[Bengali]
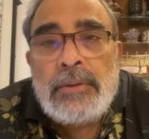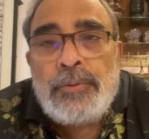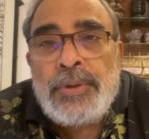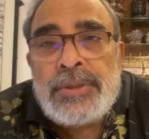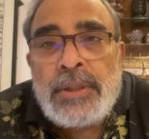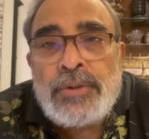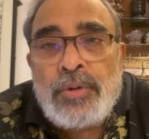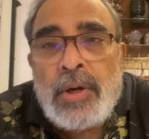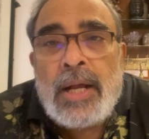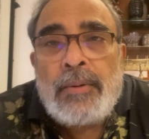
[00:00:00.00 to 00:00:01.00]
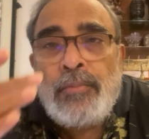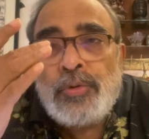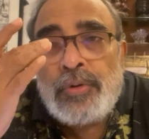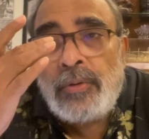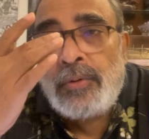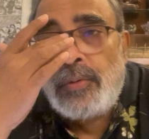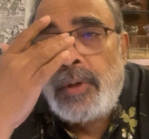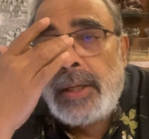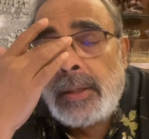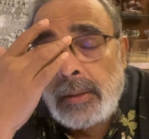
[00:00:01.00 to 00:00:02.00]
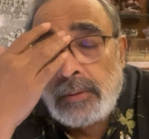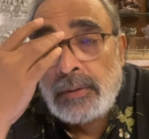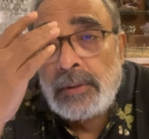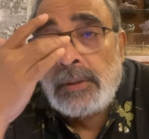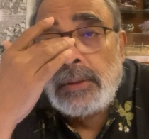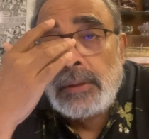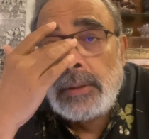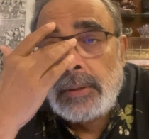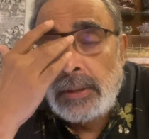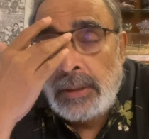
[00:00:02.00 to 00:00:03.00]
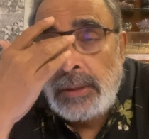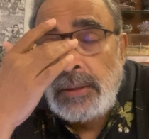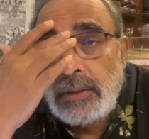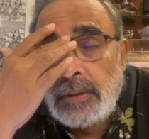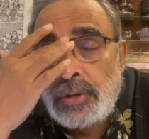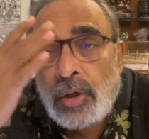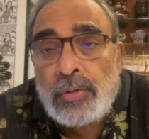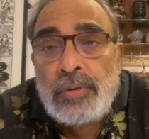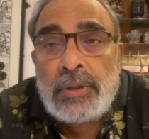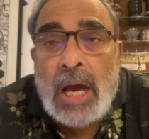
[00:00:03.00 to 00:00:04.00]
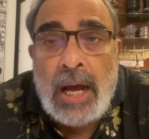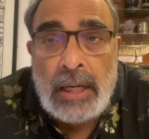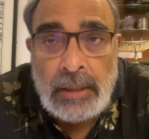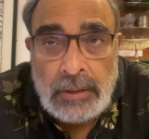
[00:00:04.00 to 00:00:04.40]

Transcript: হুইস্কি সোডার বোতল খুলে তিনি যখন তার